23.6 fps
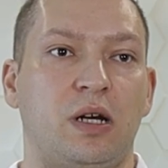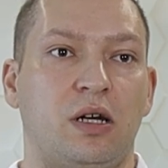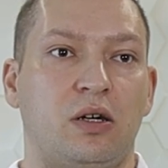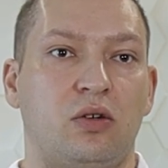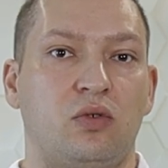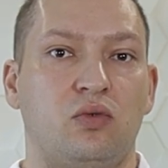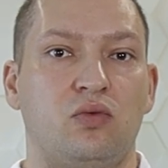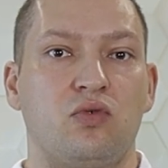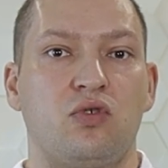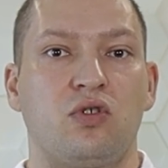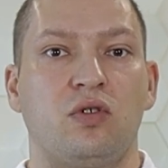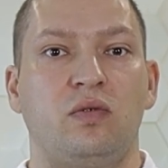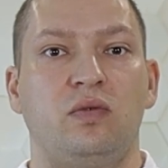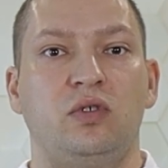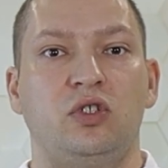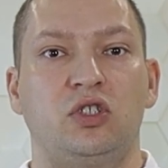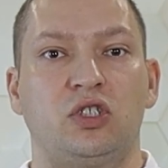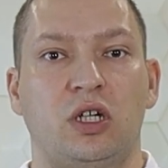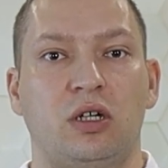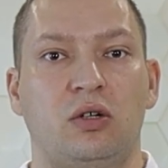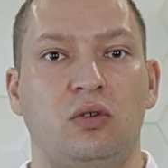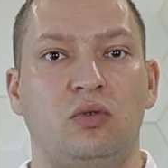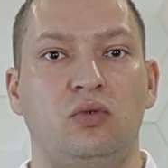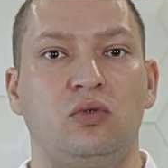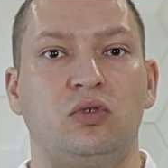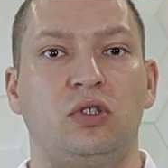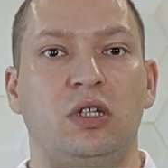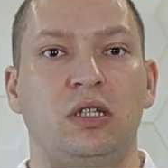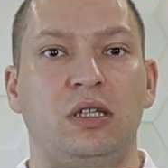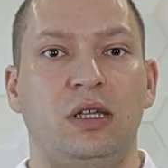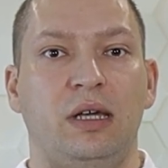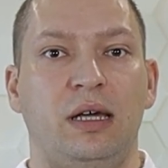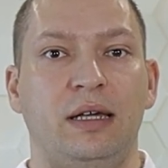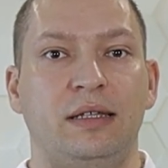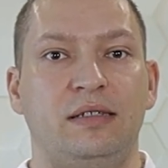прокручиваешь
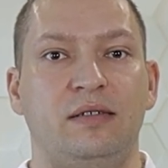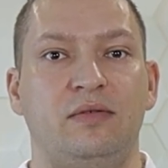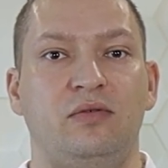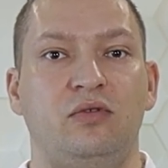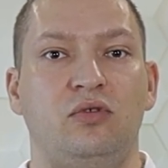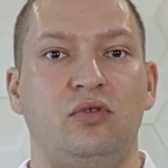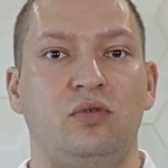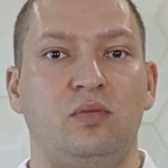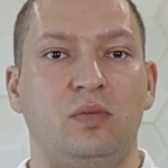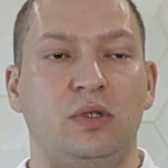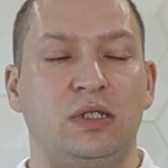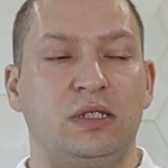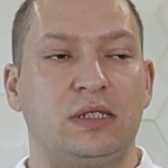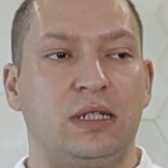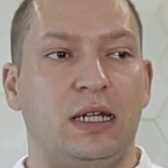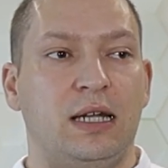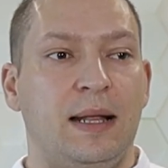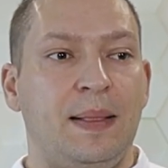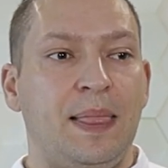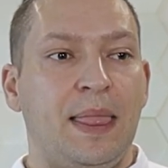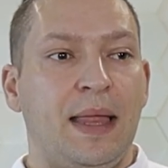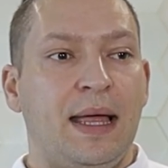какую-то негативную мысль.